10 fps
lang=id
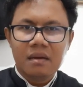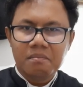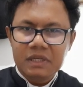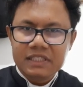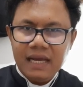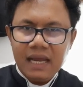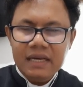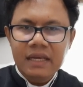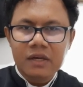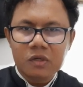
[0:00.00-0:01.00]

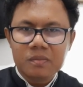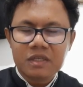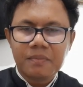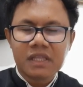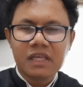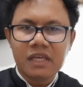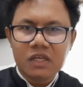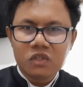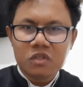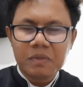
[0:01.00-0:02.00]
Menjalani hidup seperti
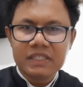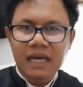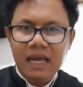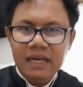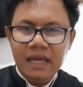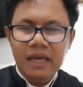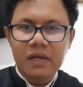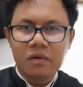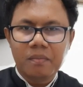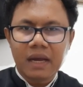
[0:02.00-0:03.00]
Yesus menjalani
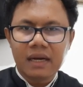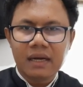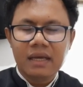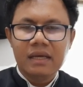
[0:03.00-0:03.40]
kehidupan,